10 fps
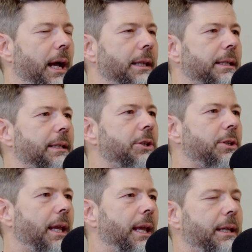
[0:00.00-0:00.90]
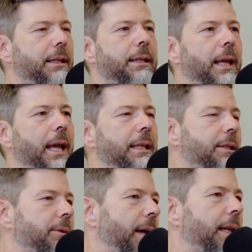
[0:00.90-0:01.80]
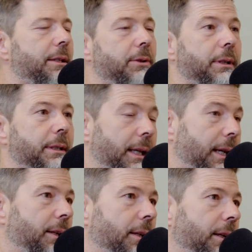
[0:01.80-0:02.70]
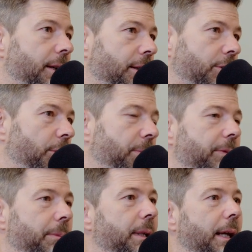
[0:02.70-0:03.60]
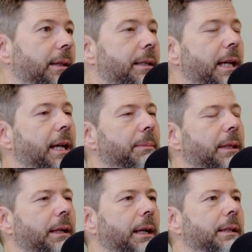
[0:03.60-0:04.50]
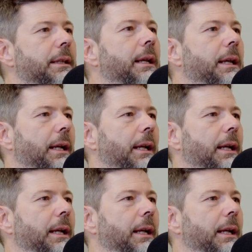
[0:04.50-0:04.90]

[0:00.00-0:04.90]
Also das ist echt eins zu eins oder so gerne drüber, wenn man die andere Sache mitrechnet,